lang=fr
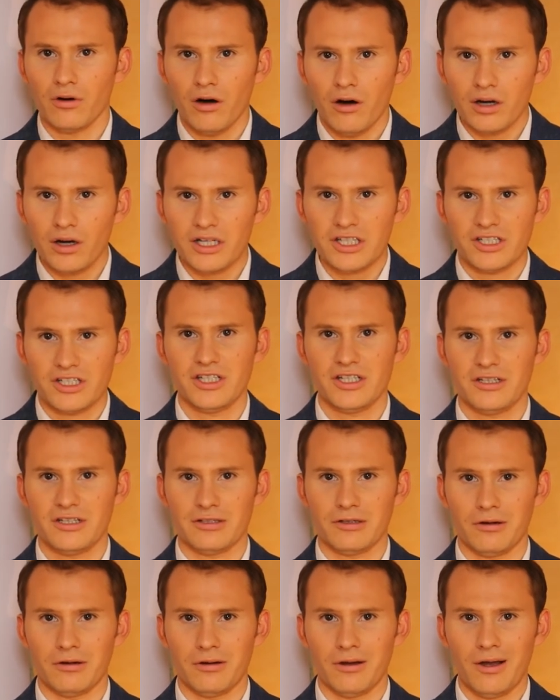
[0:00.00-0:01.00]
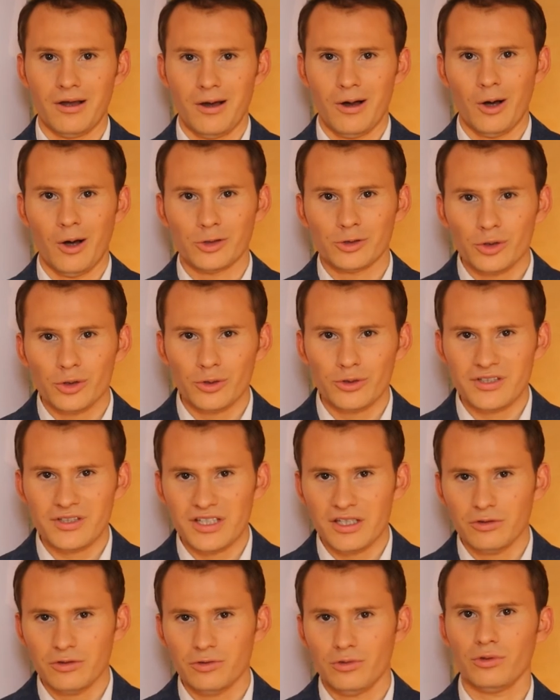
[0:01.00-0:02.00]
enrichissant entre
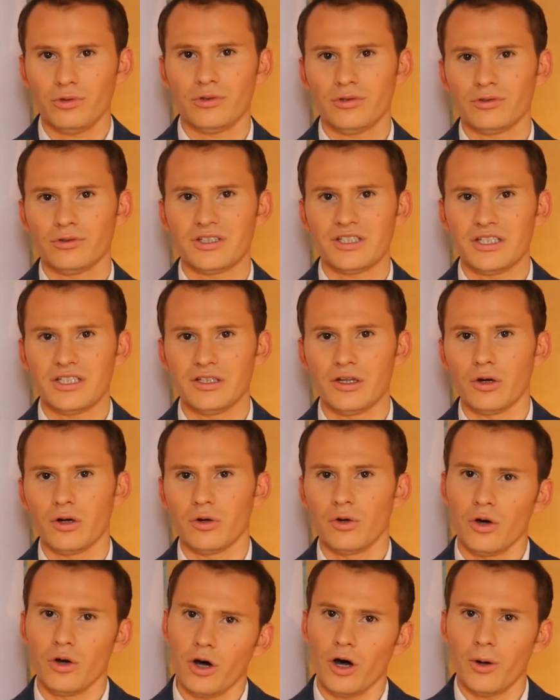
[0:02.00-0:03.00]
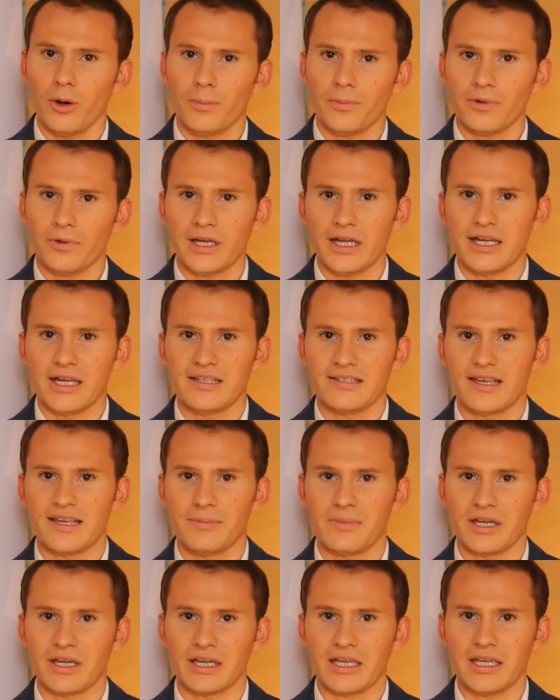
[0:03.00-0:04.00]
ces deux continents, l'Europe et les
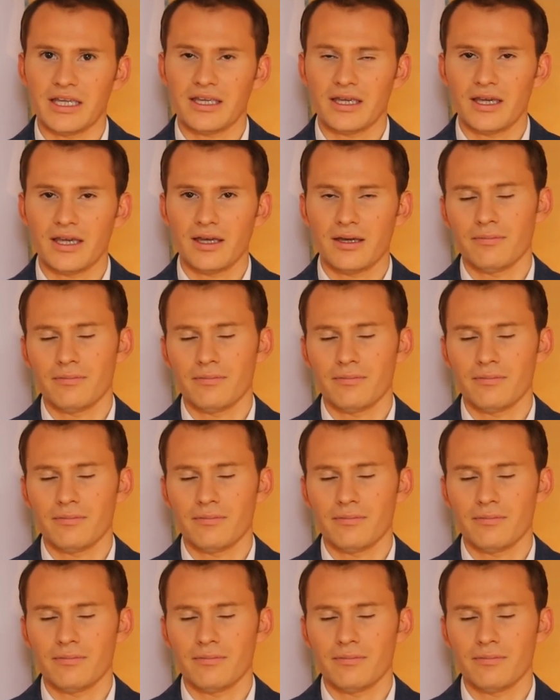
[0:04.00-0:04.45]
Amériques,